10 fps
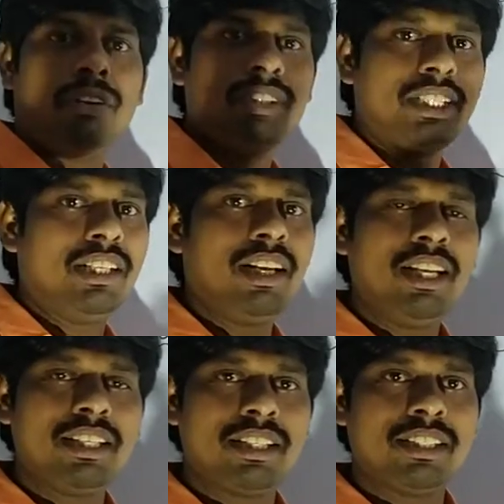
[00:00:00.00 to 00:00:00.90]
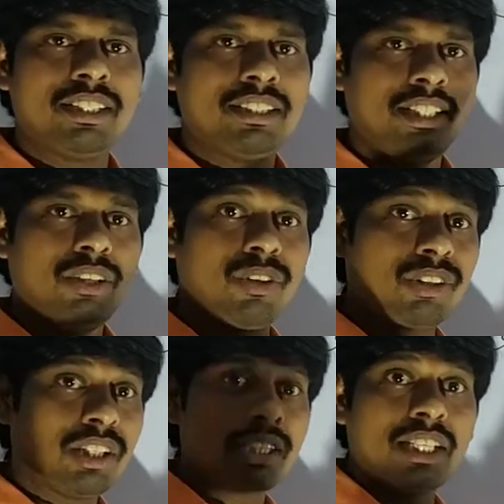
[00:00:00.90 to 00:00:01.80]
అవుట్ సైడ్ రిలీజ్ చేసేసి
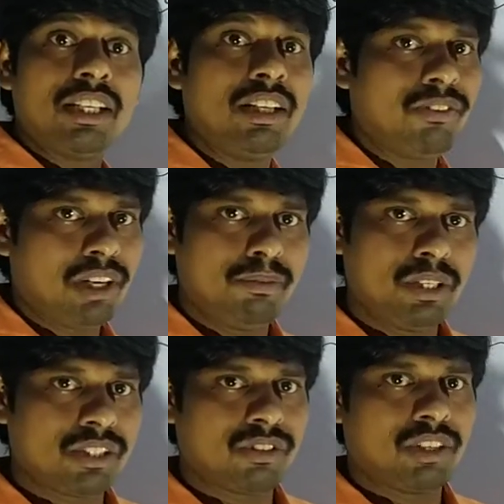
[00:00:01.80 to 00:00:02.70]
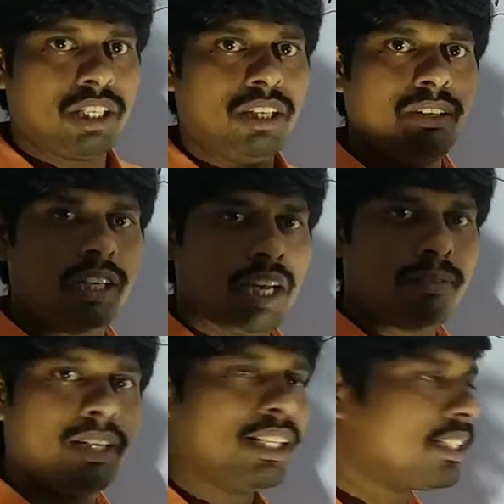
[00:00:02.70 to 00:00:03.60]
కొత్త స్కిన్ని ఫామ్ చేసుకుంటాయి ఇక్కడ
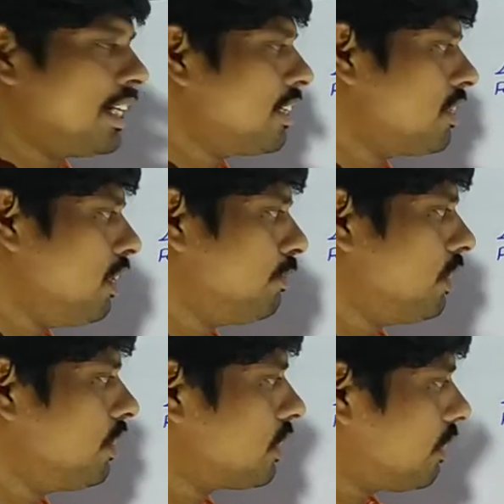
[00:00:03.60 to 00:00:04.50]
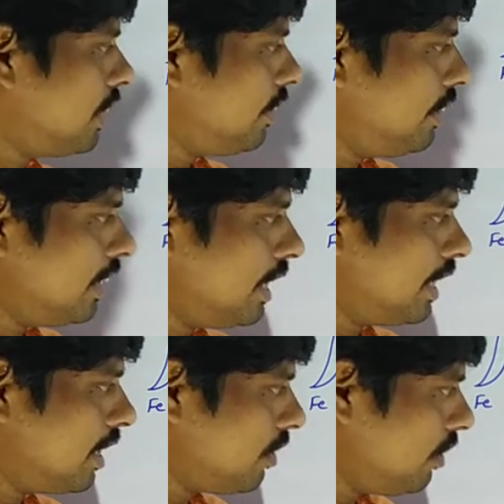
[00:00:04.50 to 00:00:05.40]
నార్మల్గా స్నేక్స్లో అబ్జర్వ్ చేస్తాం అదేవిధంగా
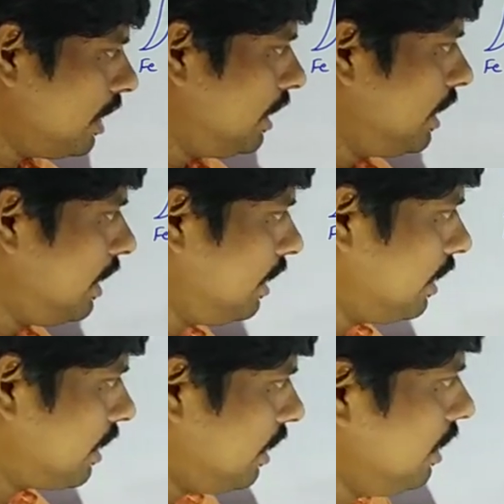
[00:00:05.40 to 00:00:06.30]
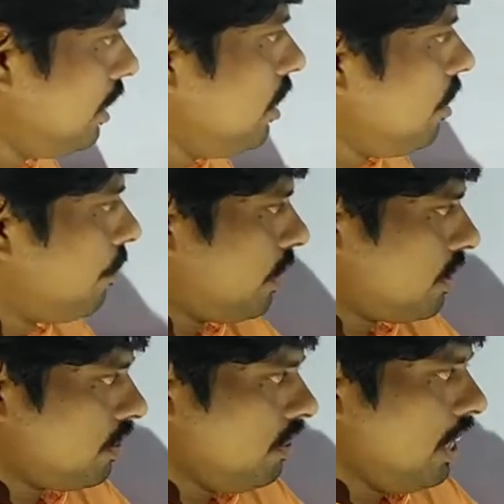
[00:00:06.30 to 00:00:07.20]
ఇక్కడ కూడా ఇదేంటి అంటే
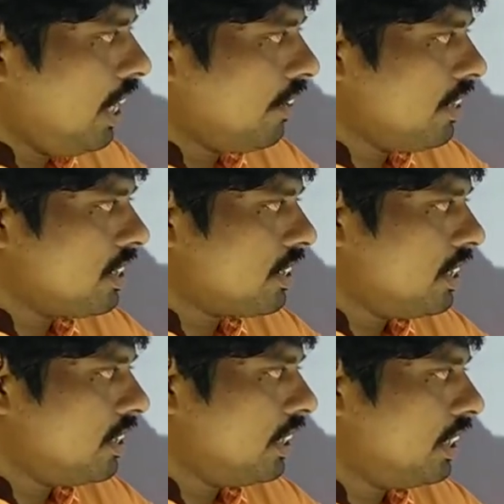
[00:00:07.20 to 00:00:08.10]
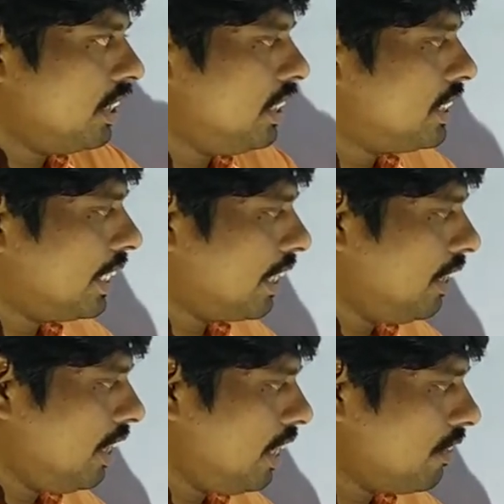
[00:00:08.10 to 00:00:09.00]
ఫస్ట్ లార్వా స్టేజ్ అనేది
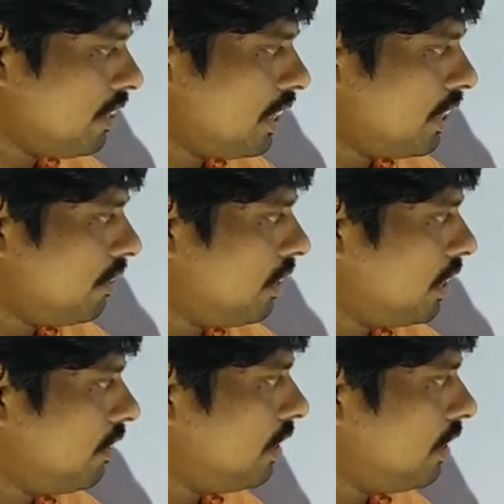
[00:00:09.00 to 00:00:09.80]
సెకండ్ లార్వా కన్వర్ట్